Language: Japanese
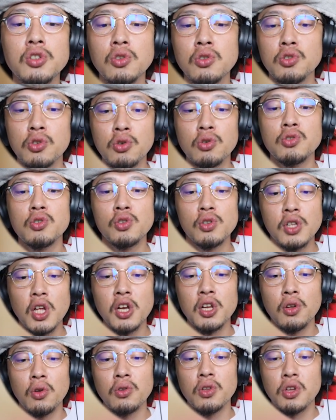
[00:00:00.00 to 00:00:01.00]
それジュース
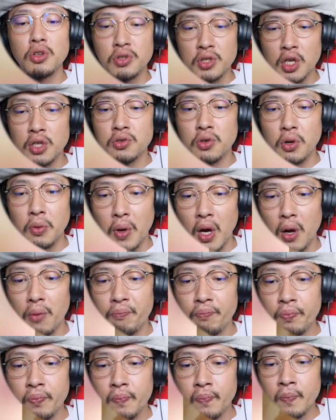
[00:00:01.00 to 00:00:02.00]
何飲んでるんですかそれは
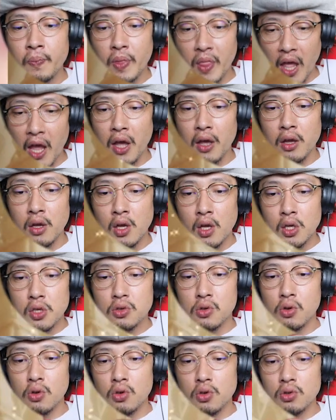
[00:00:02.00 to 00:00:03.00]
ね。
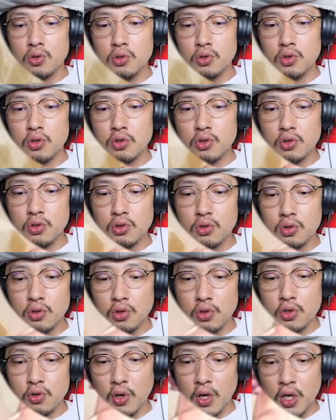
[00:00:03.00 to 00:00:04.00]
その
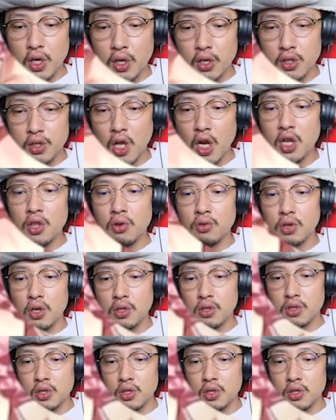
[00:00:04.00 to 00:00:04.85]
ジュースは何飲んでる